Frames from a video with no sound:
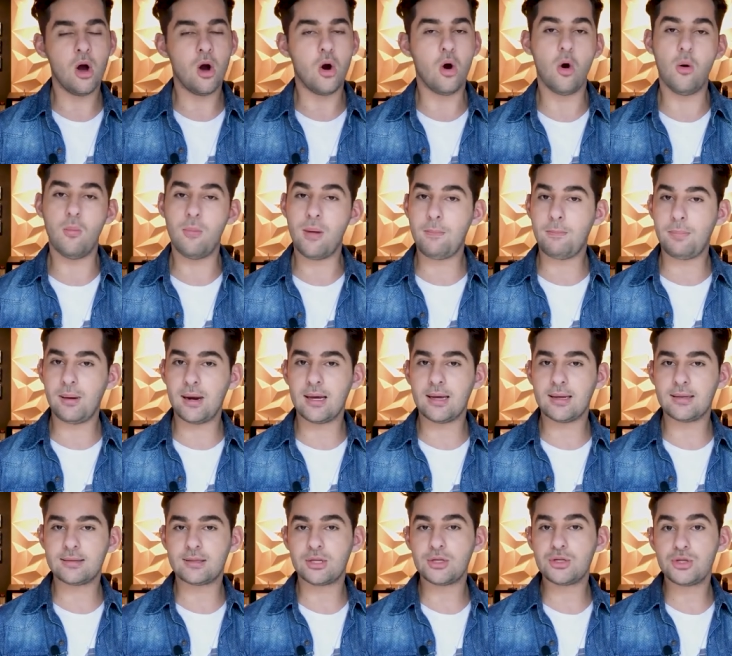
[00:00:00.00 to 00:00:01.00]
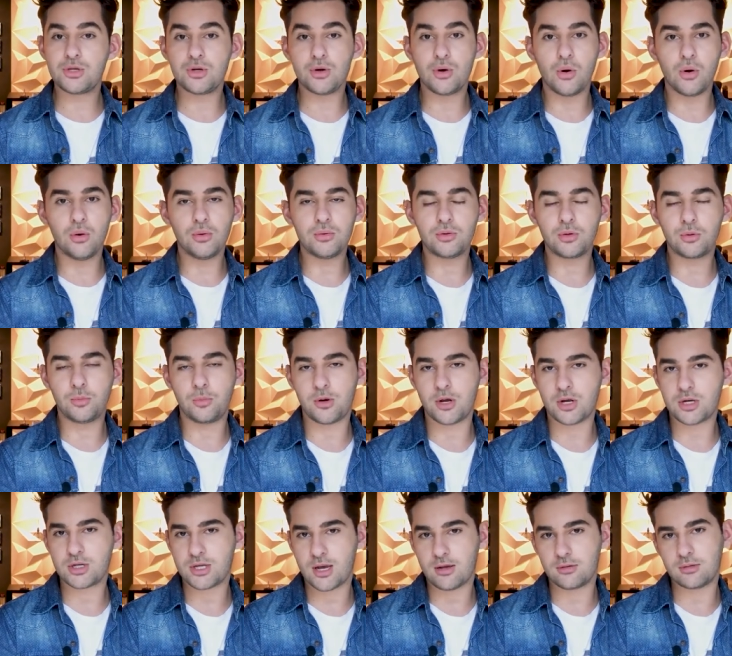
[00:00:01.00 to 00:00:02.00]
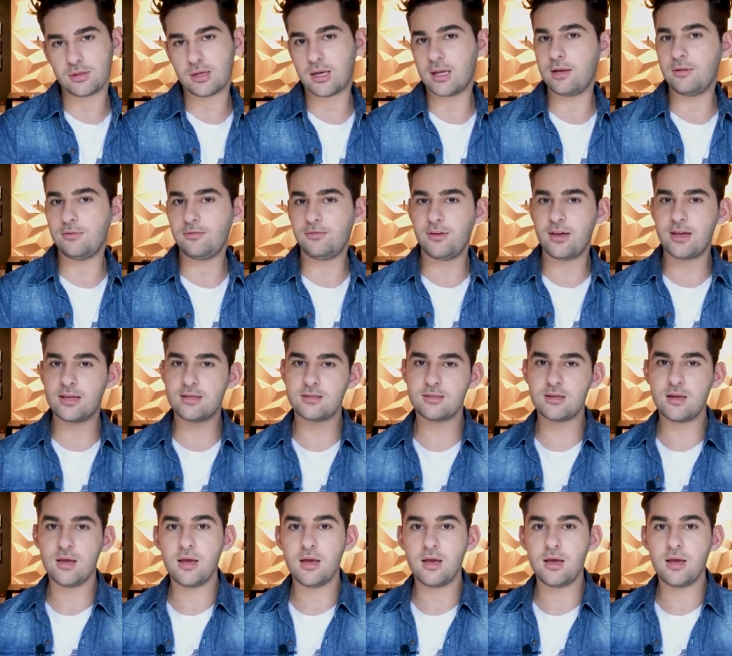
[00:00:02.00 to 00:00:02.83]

ou uma planta de outro projeto que ele fez